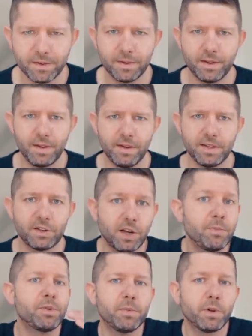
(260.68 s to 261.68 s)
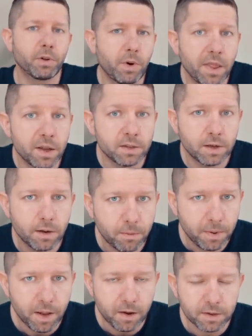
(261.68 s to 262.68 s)
e, i zaczęlibyśmy odkładać
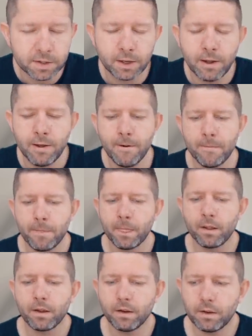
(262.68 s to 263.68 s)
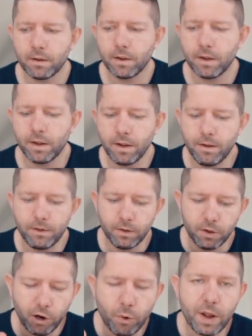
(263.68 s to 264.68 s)
pieniądze. I
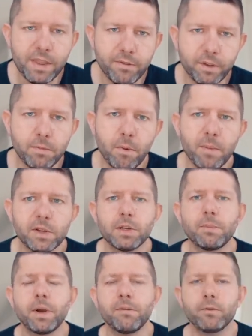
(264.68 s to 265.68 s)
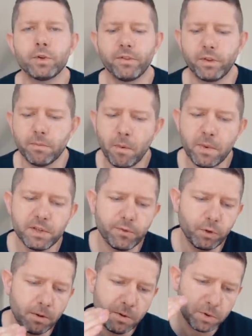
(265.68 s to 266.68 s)
dokładnie w tym momencie pojawił się, w tym momencie, w
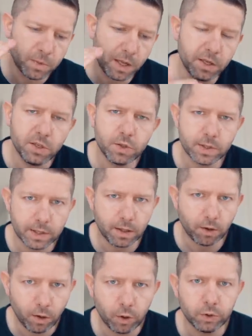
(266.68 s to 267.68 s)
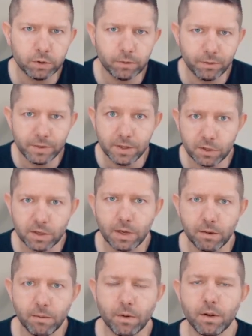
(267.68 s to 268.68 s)
którym mieliśmy najniższy stan kont
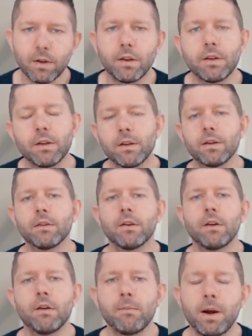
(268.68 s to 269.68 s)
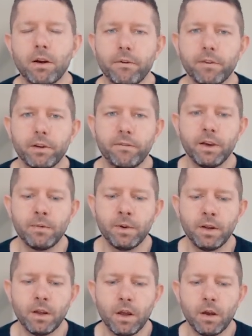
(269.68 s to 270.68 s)
fizycznie bankowych
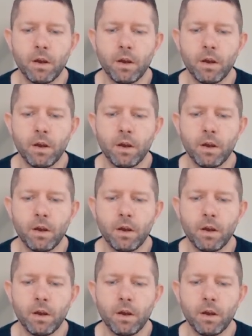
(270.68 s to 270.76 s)
firmy,